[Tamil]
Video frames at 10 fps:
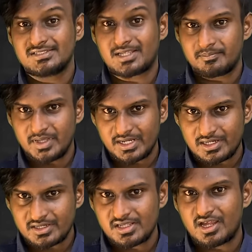
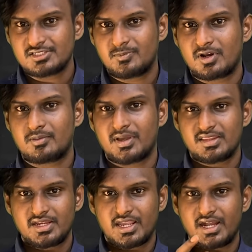சம்மரின்லேருந்து லான்ச் பண்ணுற
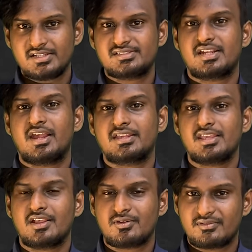மாதிரி கேனிஸ்டர் ஆக்கி
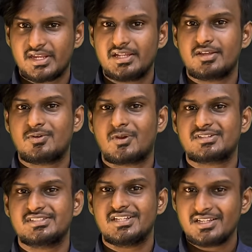அதோடய வெயிட்டை
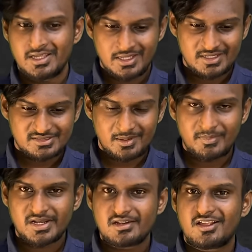குறைச்சி
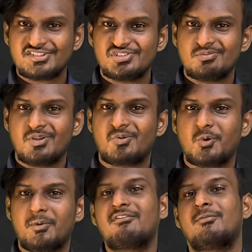சம்மரின் லான்ச் டியூப்பில்
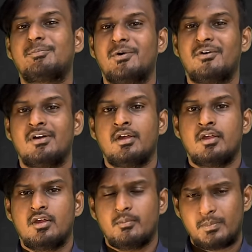கொண்டு போய் வைப்போம்
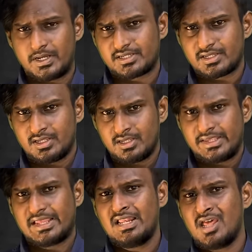பட்
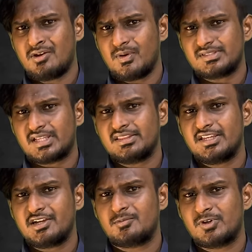எல்லாரோட
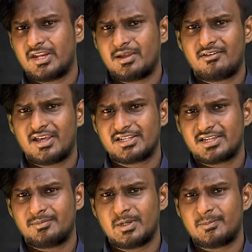சந்தேகமும் என்னவா இருக்குது
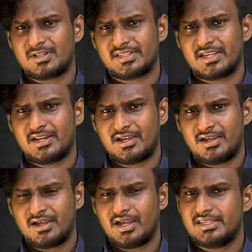அப்படின்னு பார்த்தீங்கன்னா
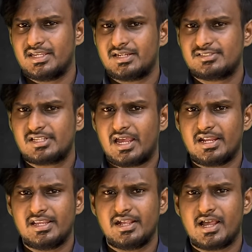ஐஎன்எஸ்
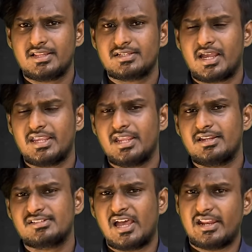அரிஹாத்
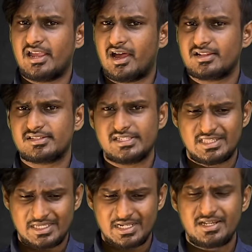ஐஎன்எஸ் அரிஹாந்த் இந்த இரண்டு